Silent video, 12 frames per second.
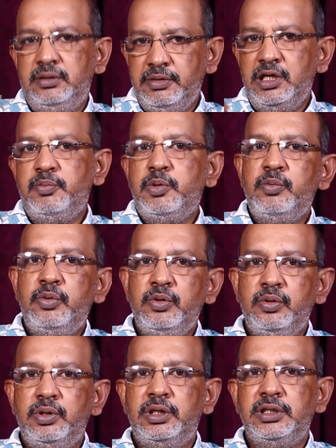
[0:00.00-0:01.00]
வெங்கட் பிரபு
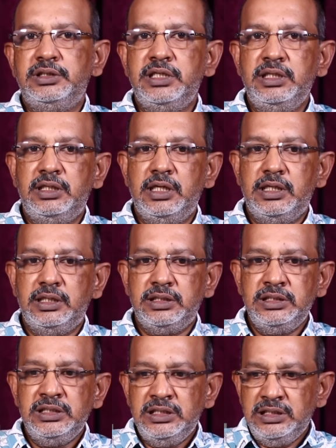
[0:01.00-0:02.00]
கிட்ட சேர்ந்துட்டேன்
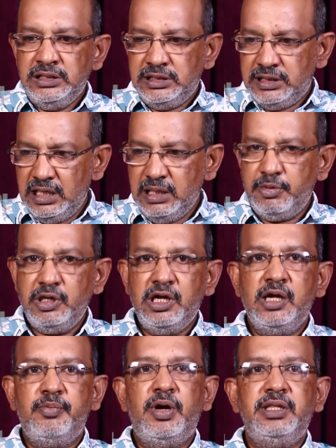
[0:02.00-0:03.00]
சேர்ந்த பிறகு
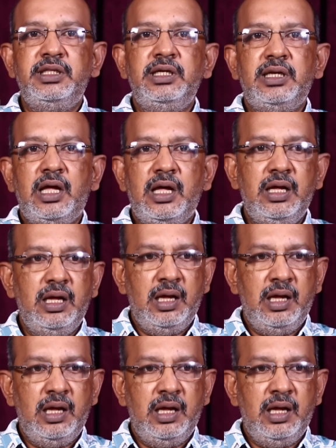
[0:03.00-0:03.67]
அங்கே பார்த்தீங்கன்னா